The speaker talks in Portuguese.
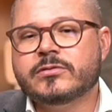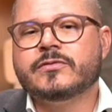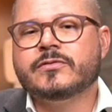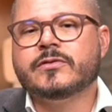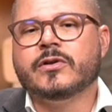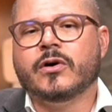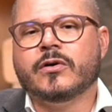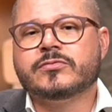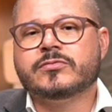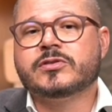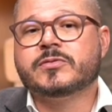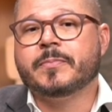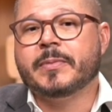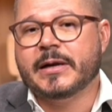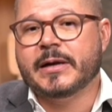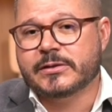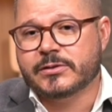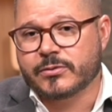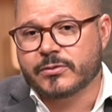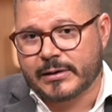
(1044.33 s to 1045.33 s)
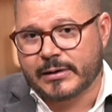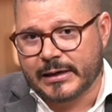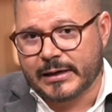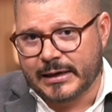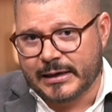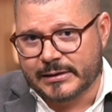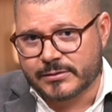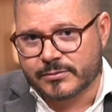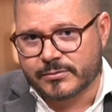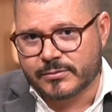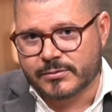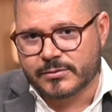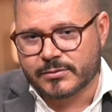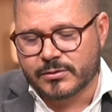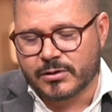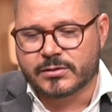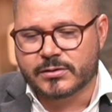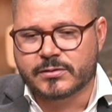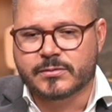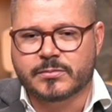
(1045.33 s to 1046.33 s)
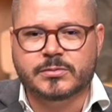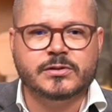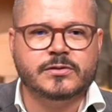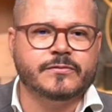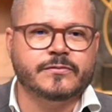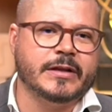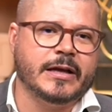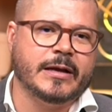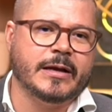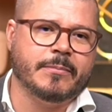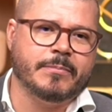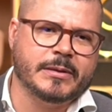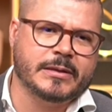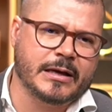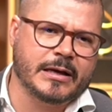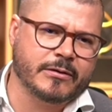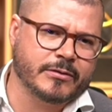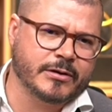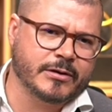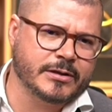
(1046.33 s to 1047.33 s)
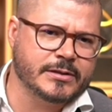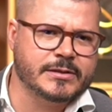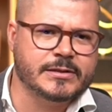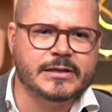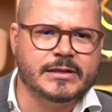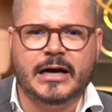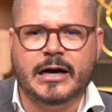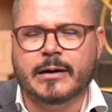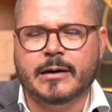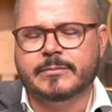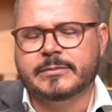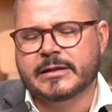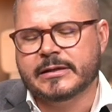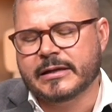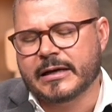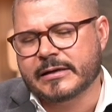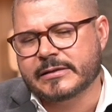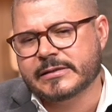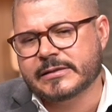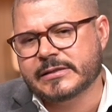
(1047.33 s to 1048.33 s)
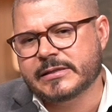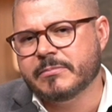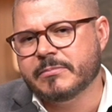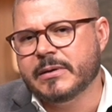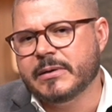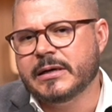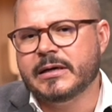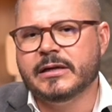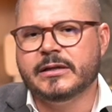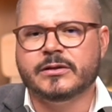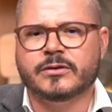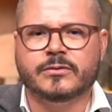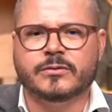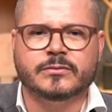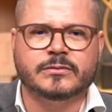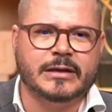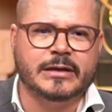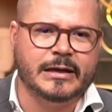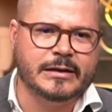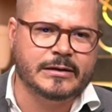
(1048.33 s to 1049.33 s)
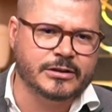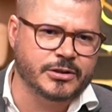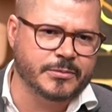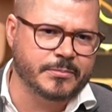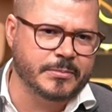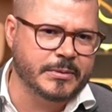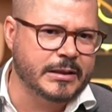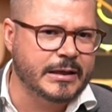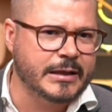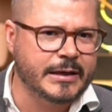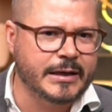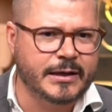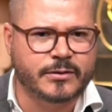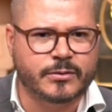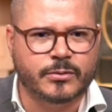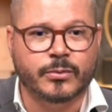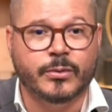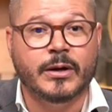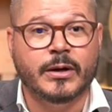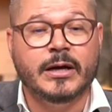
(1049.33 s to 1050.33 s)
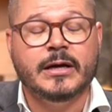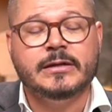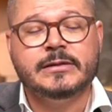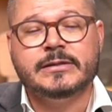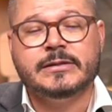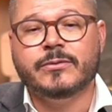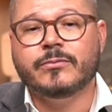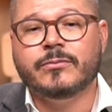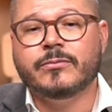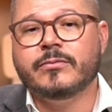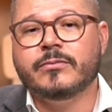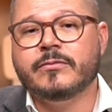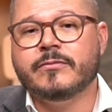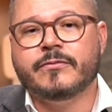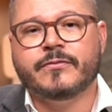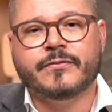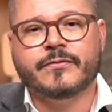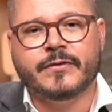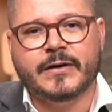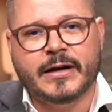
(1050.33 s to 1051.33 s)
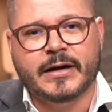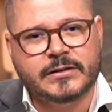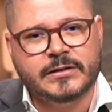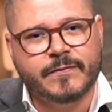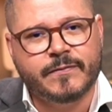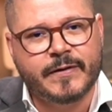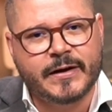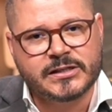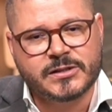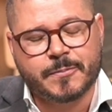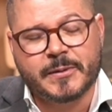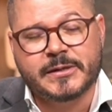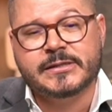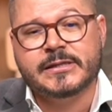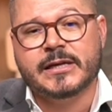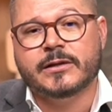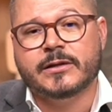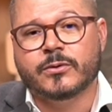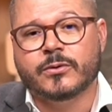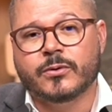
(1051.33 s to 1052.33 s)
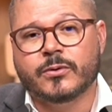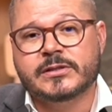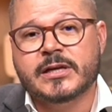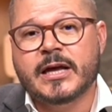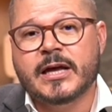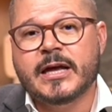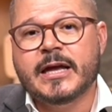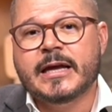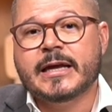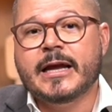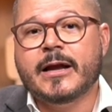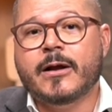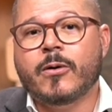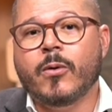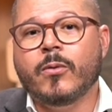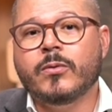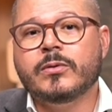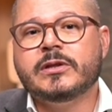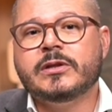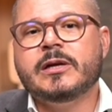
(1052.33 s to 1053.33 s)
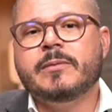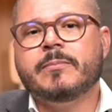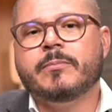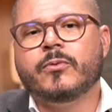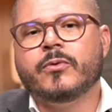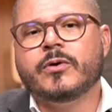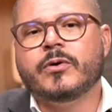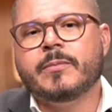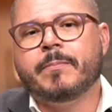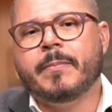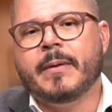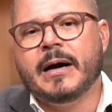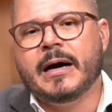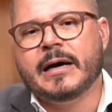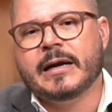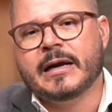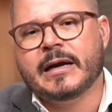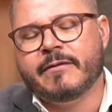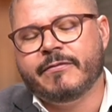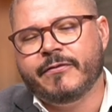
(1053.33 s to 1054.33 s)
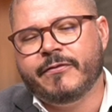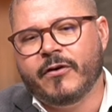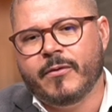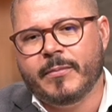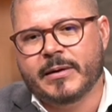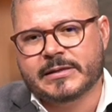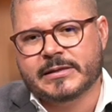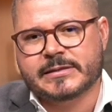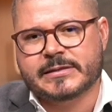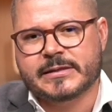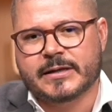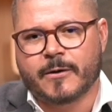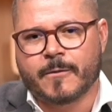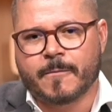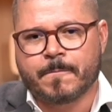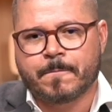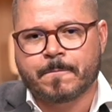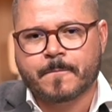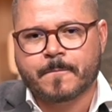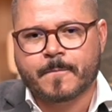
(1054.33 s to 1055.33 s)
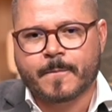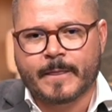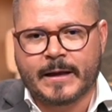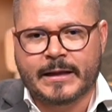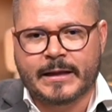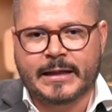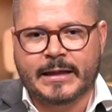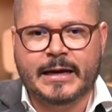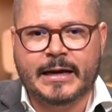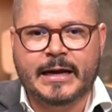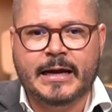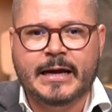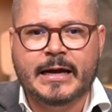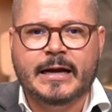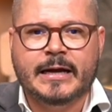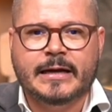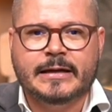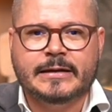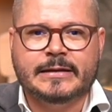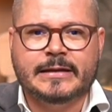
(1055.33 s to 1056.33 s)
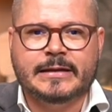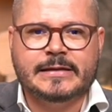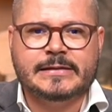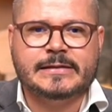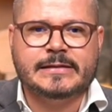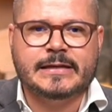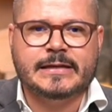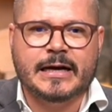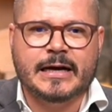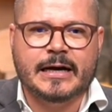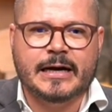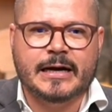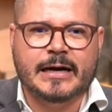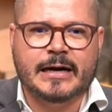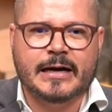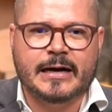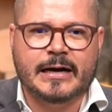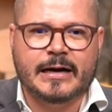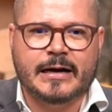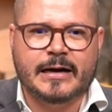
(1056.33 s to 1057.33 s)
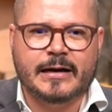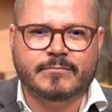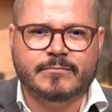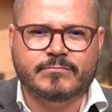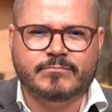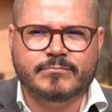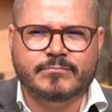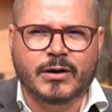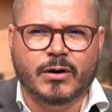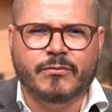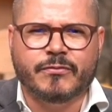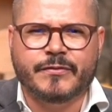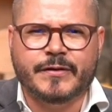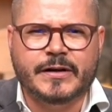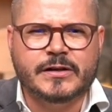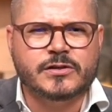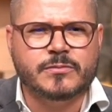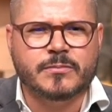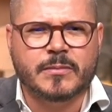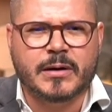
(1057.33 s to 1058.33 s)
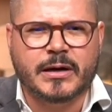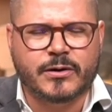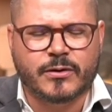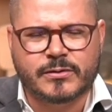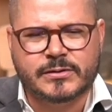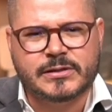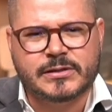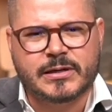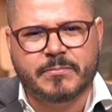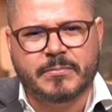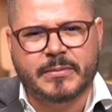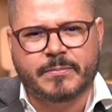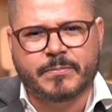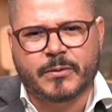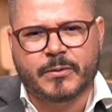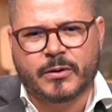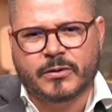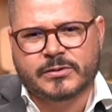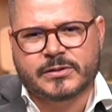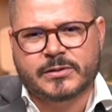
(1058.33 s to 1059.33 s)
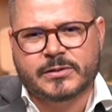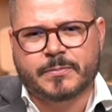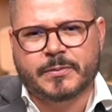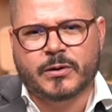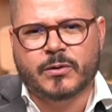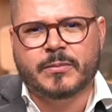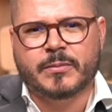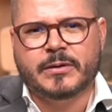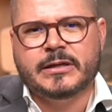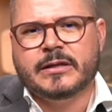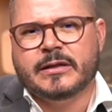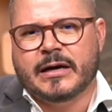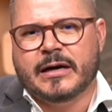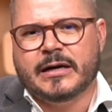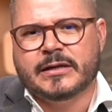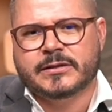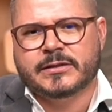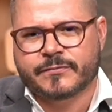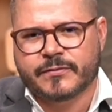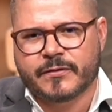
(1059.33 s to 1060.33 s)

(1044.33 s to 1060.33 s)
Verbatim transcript: dos filósofos pré-socráticos, nós vamos ter Pitágoras de Samos, Anaximandro, Tales de Mileto, são diversos pensadores que contribuem para a formação né, dessa talvez o maior saber produzido pela humanidade,